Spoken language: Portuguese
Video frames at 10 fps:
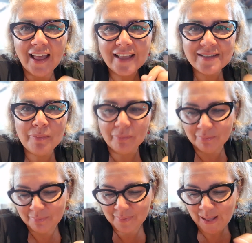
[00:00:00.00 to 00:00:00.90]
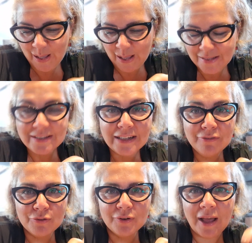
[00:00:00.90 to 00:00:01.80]
essa, esse
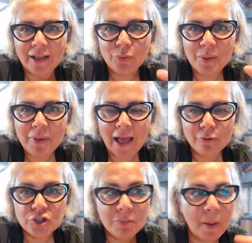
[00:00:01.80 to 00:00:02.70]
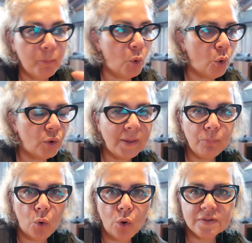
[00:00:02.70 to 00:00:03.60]
livro na, no hebraico chama Bo, e
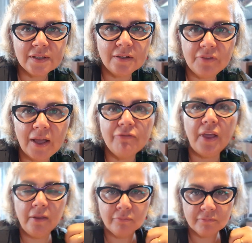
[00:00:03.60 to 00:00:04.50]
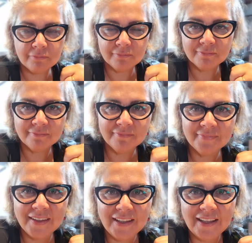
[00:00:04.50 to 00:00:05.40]
Bo significa vem.
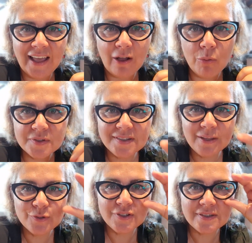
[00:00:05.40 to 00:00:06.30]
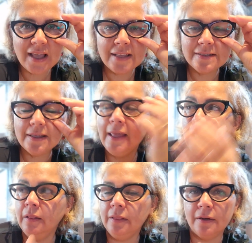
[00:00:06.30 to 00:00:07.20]
É como se Deus dissesse:
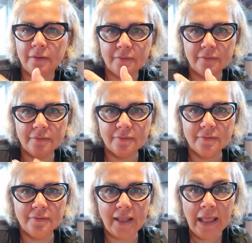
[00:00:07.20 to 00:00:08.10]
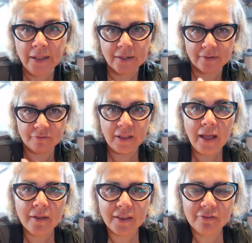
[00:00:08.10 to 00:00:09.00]
entra, entra, vem,
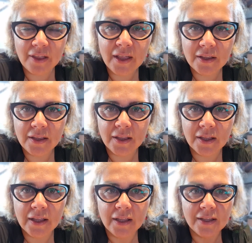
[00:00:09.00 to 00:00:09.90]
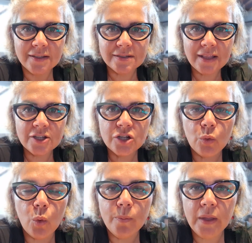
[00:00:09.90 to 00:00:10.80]
vem aqui, esteja
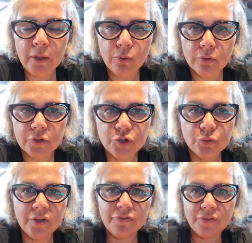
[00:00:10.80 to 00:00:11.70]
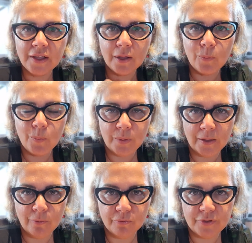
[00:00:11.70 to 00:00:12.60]
comigo, te unifica
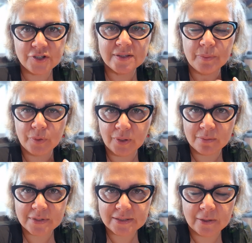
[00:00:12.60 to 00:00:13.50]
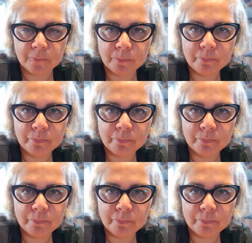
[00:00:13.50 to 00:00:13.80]
comigo. Veja essa programação.